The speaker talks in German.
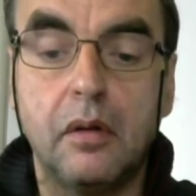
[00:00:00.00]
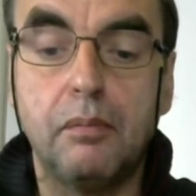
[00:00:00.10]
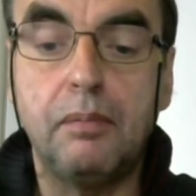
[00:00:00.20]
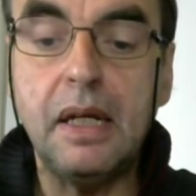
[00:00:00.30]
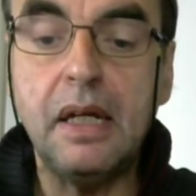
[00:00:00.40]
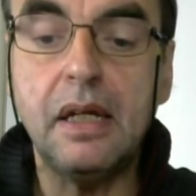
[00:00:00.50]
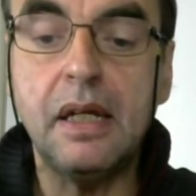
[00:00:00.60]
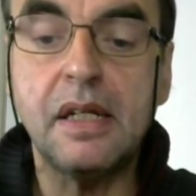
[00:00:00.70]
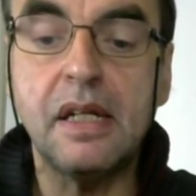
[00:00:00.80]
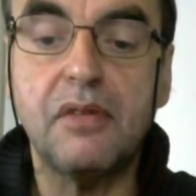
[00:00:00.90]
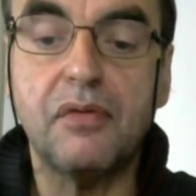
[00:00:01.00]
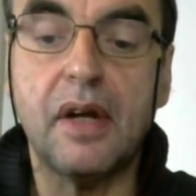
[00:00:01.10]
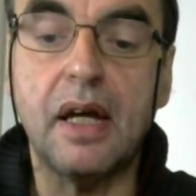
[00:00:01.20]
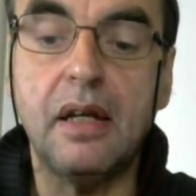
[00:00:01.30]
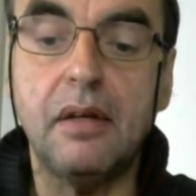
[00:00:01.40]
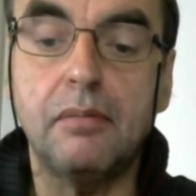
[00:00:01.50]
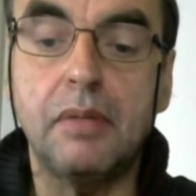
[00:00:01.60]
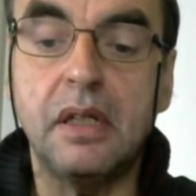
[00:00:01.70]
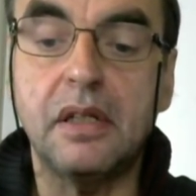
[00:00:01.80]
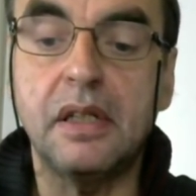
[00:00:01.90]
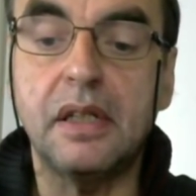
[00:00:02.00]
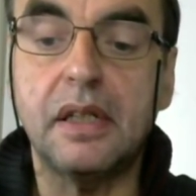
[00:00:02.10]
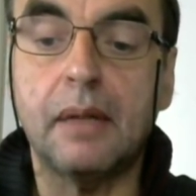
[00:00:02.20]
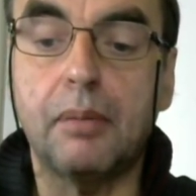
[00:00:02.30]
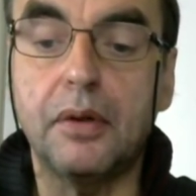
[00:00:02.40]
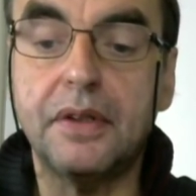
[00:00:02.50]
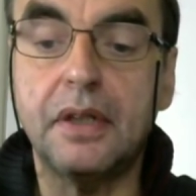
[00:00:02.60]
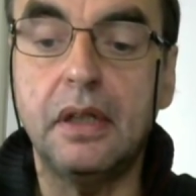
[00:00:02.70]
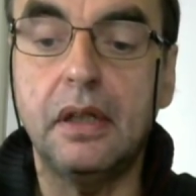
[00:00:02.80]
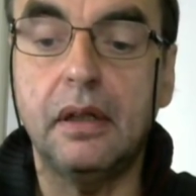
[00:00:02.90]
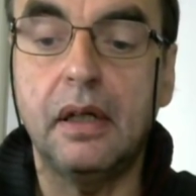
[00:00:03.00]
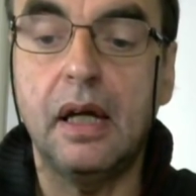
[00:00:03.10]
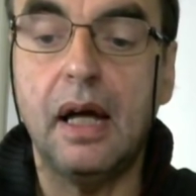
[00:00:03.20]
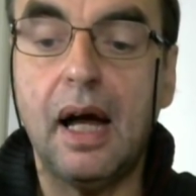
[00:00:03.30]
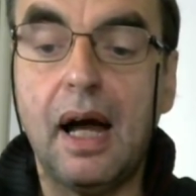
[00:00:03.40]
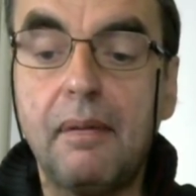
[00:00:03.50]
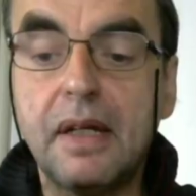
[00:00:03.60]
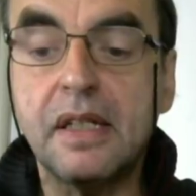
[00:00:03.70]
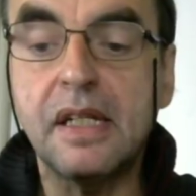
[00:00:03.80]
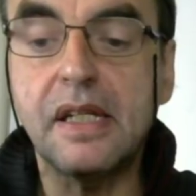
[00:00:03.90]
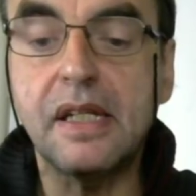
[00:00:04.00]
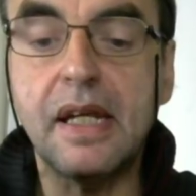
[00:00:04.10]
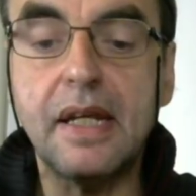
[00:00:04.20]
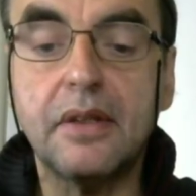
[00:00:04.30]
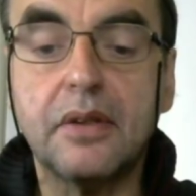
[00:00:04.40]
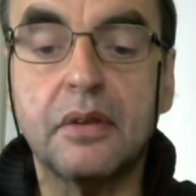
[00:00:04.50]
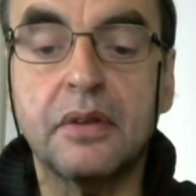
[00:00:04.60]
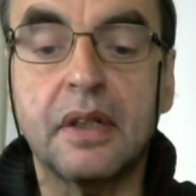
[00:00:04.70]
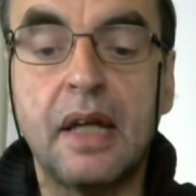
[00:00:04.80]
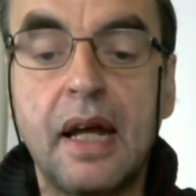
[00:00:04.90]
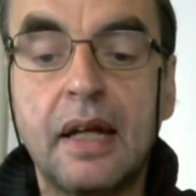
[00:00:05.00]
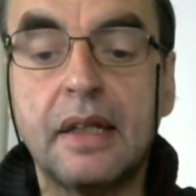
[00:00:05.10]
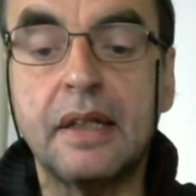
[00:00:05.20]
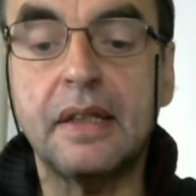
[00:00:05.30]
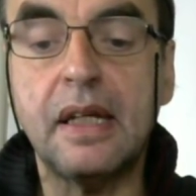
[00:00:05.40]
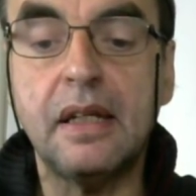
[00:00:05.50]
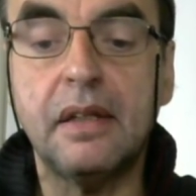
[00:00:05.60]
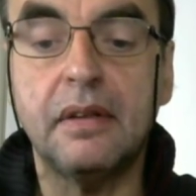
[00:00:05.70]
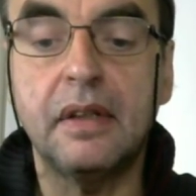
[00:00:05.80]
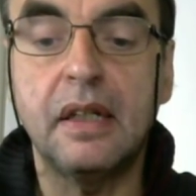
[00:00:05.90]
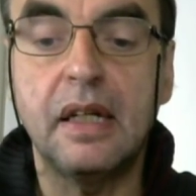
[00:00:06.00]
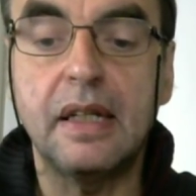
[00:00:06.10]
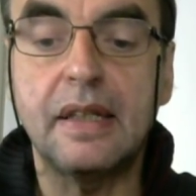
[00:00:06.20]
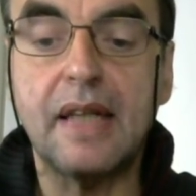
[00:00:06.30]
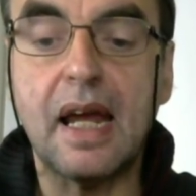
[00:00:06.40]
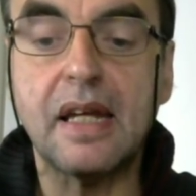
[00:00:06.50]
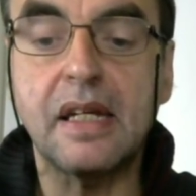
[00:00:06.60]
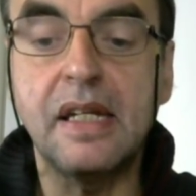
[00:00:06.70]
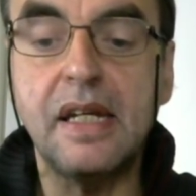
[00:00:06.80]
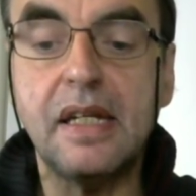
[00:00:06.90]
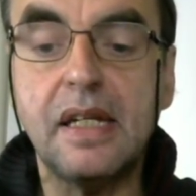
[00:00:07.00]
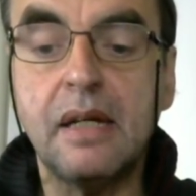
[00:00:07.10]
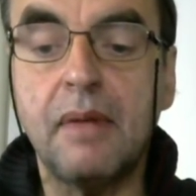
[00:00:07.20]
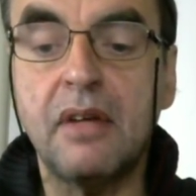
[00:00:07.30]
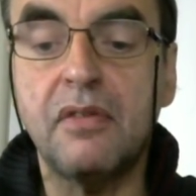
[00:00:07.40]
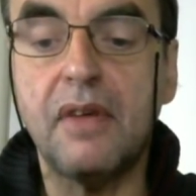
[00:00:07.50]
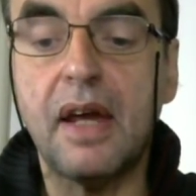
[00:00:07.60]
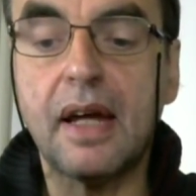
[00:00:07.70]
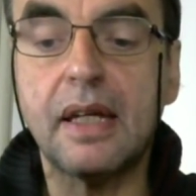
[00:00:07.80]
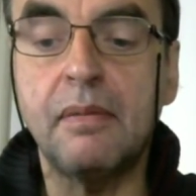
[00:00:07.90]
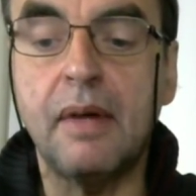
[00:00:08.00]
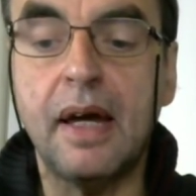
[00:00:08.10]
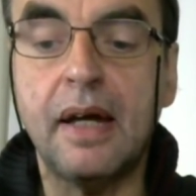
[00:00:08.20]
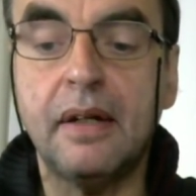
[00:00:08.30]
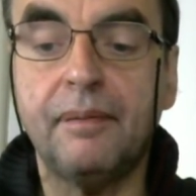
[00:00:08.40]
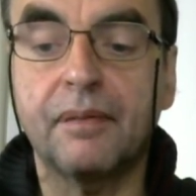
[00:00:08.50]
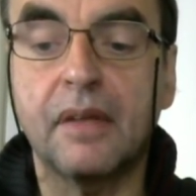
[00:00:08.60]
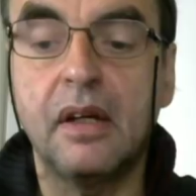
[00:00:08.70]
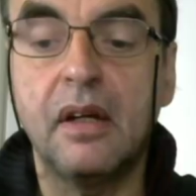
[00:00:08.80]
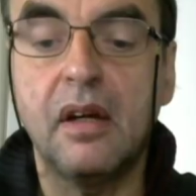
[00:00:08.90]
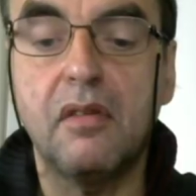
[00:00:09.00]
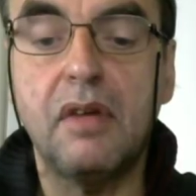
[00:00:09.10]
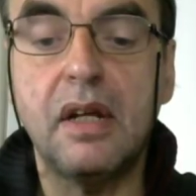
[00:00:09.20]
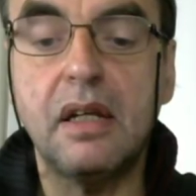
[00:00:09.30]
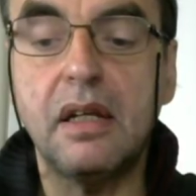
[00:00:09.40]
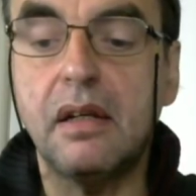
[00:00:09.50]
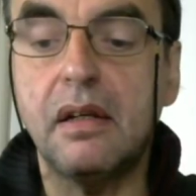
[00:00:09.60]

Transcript: bin ich nicht frei, bin ich nicht Apostel, habe ich nicht Jesus, unseren Herrn, gesehen? Seid nicht ihr mein Werk im Herrn? Wenn